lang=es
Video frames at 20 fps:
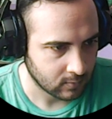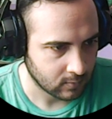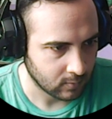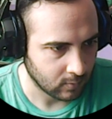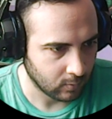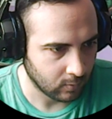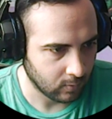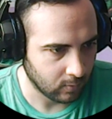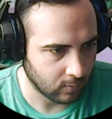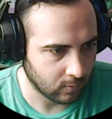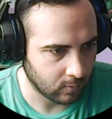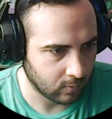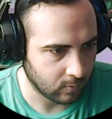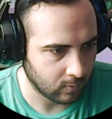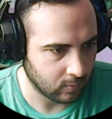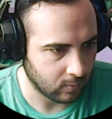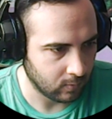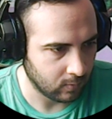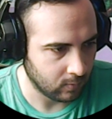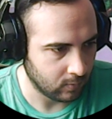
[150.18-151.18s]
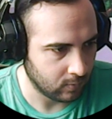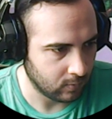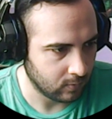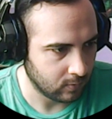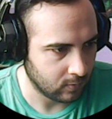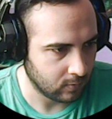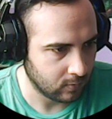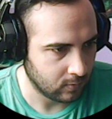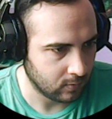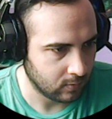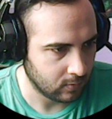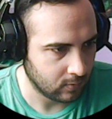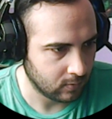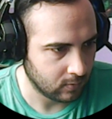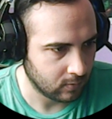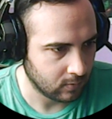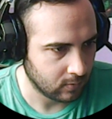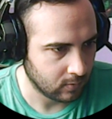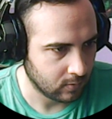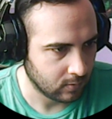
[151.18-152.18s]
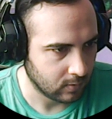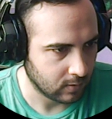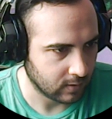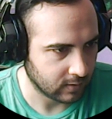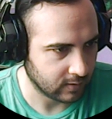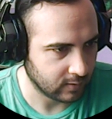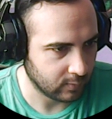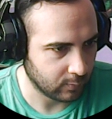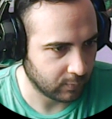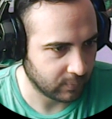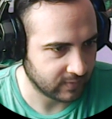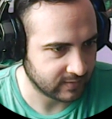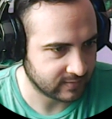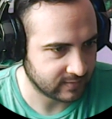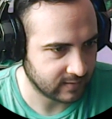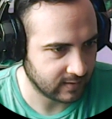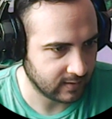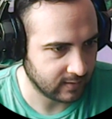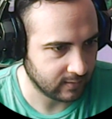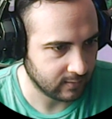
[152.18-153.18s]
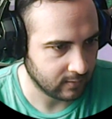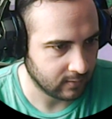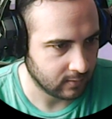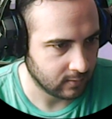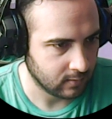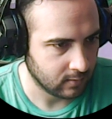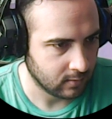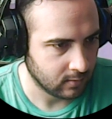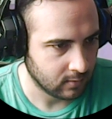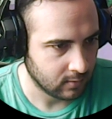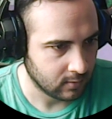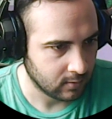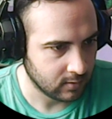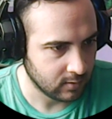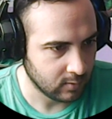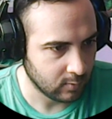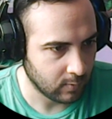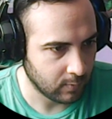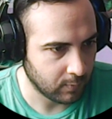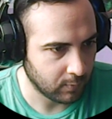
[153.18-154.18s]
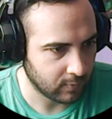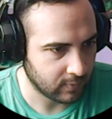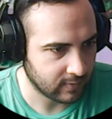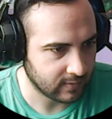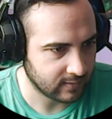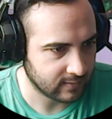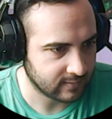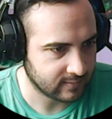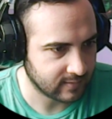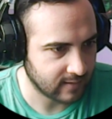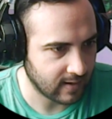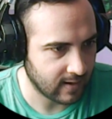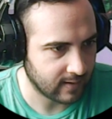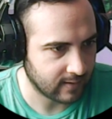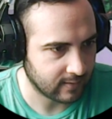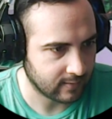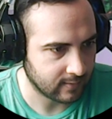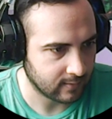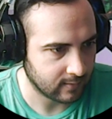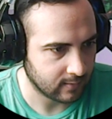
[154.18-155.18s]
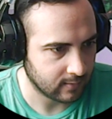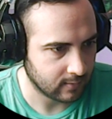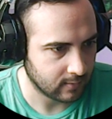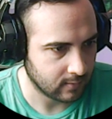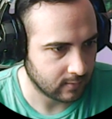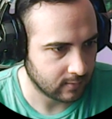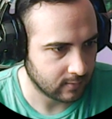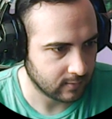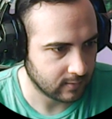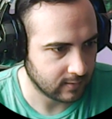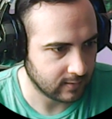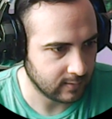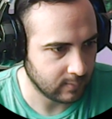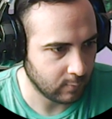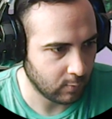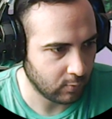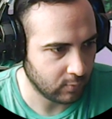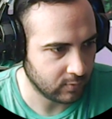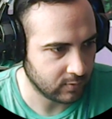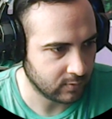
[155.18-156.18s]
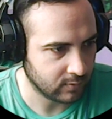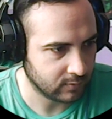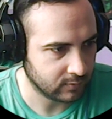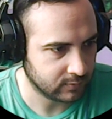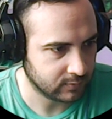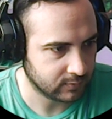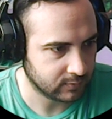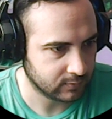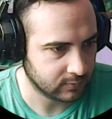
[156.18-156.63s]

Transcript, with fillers: Oh. Aquí no puede ser. Y no me puedo regresar. ¿Qué demonios?